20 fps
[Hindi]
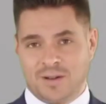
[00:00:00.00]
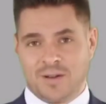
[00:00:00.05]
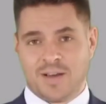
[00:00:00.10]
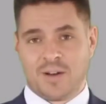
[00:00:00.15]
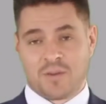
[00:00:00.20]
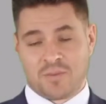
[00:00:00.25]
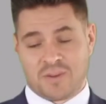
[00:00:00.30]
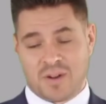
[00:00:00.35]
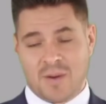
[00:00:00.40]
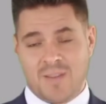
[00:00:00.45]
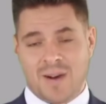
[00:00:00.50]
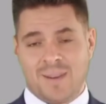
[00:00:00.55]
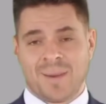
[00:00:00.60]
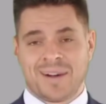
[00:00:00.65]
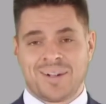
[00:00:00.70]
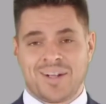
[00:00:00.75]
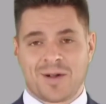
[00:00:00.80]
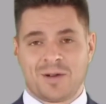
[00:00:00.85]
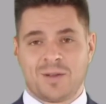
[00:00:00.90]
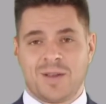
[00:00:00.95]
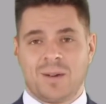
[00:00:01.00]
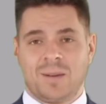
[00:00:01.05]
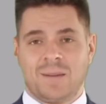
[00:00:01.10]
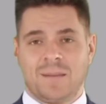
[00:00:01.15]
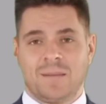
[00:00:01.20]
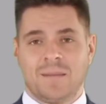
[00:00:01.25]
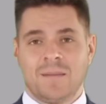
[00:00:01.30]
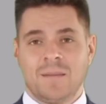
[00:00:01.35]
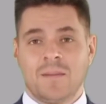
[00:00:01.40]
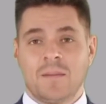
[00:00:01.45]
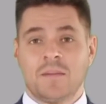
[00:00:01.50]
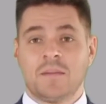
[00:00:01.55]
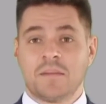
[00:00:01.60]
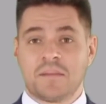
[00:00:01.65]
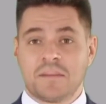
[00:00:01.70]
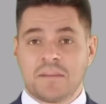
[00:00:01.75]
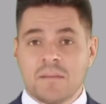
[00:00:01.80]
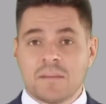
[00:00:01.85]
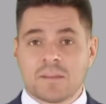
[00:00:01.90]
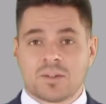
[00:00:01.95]
के गिर्द लगाना चाहिए
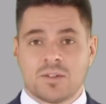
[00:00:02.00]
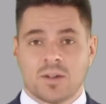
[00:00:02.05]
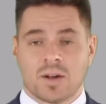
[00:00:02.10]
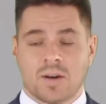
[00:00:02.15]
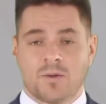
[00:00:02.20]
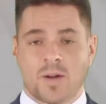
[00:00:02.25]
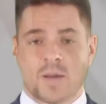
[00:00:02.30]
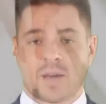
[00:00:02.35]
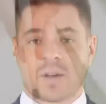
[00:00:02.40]
चेहरे